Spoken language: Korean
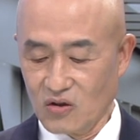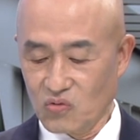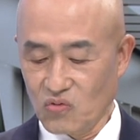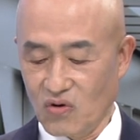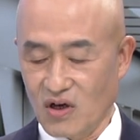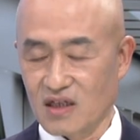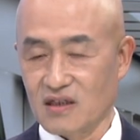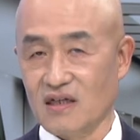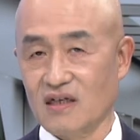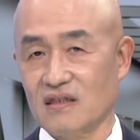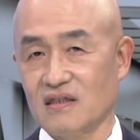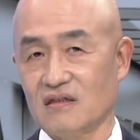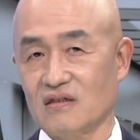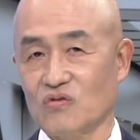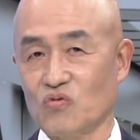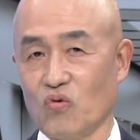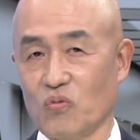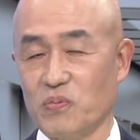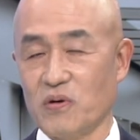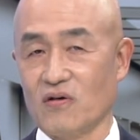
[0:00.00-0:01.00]
또
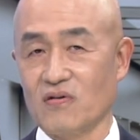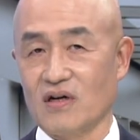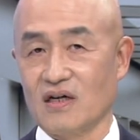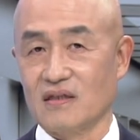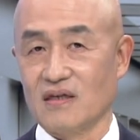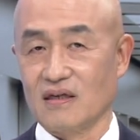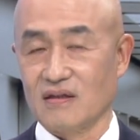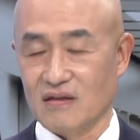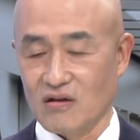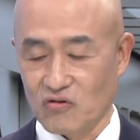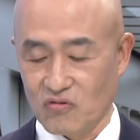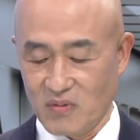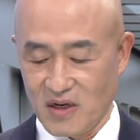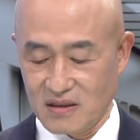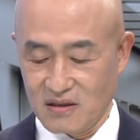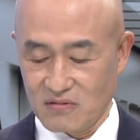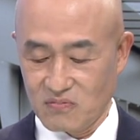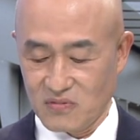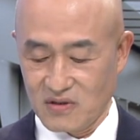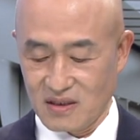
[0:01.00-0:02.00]
하나는 고평가돼 있다고
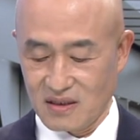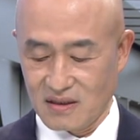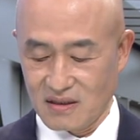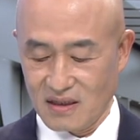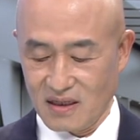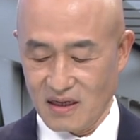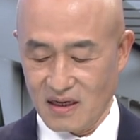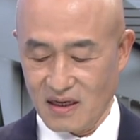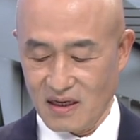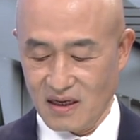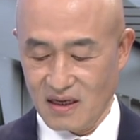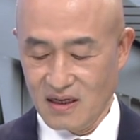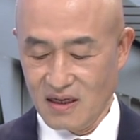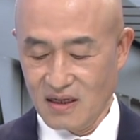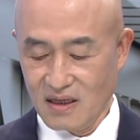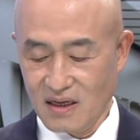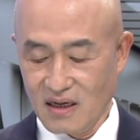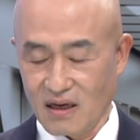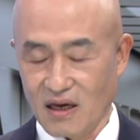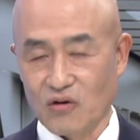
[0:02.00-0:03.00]
말씀드리는 게
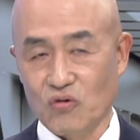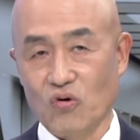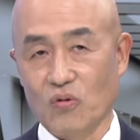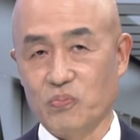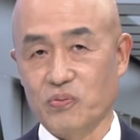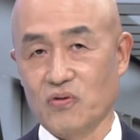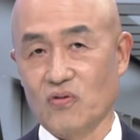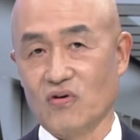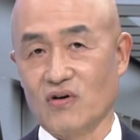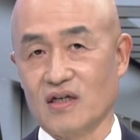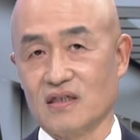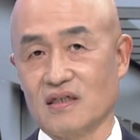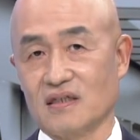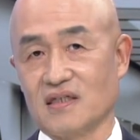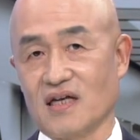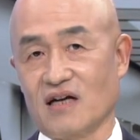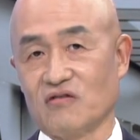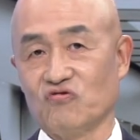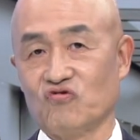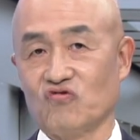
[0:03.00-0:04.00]
에코프로가 이제
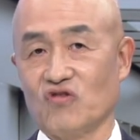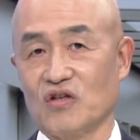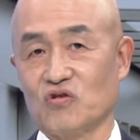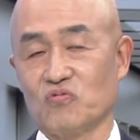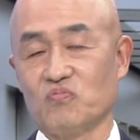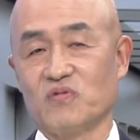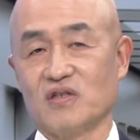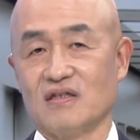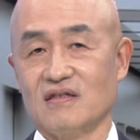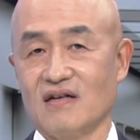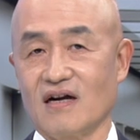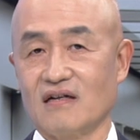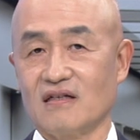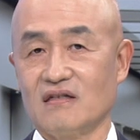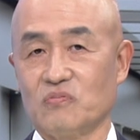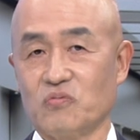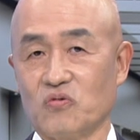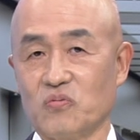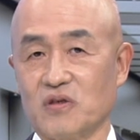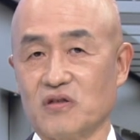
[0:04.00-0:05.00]
장중에 좀
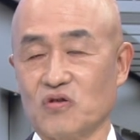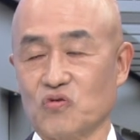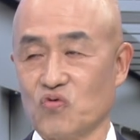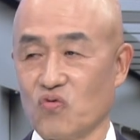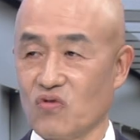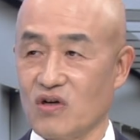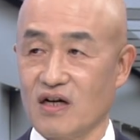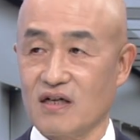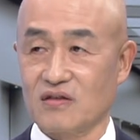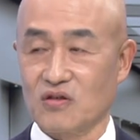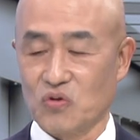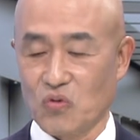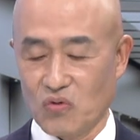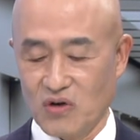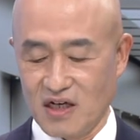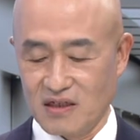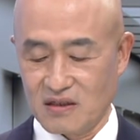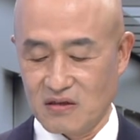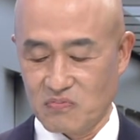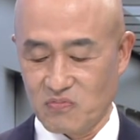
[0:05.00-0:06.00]
등락을 보면서 종가에서는
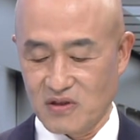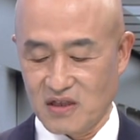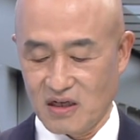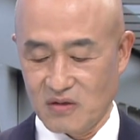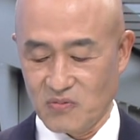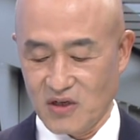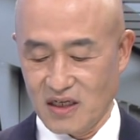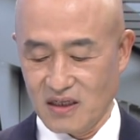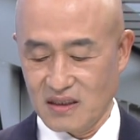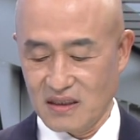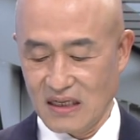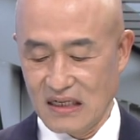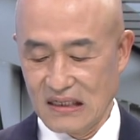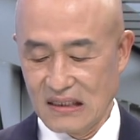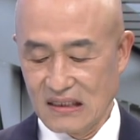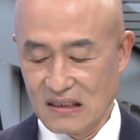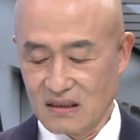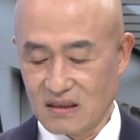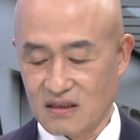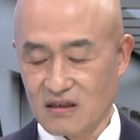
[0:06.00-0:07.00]
올랐습니다만
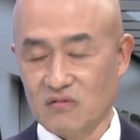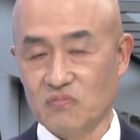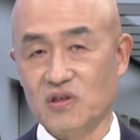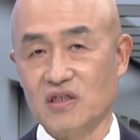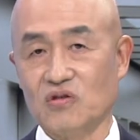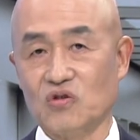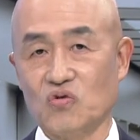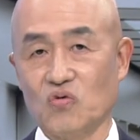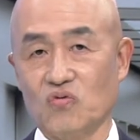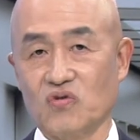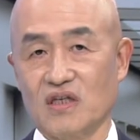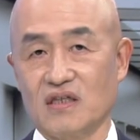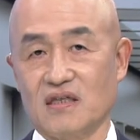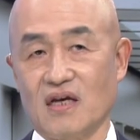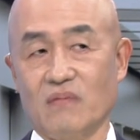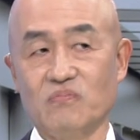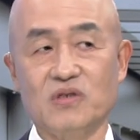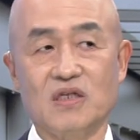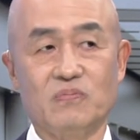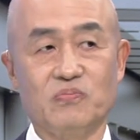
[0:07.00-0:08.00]
지금 시총이
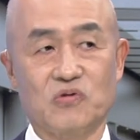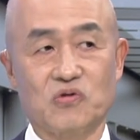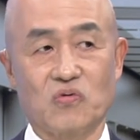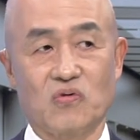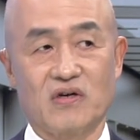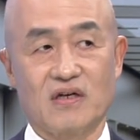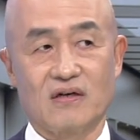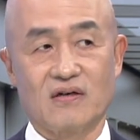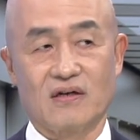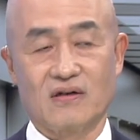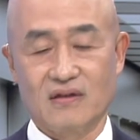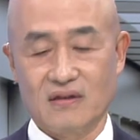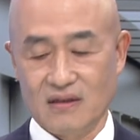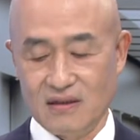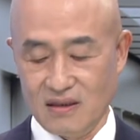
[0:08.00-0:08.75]
30조예요.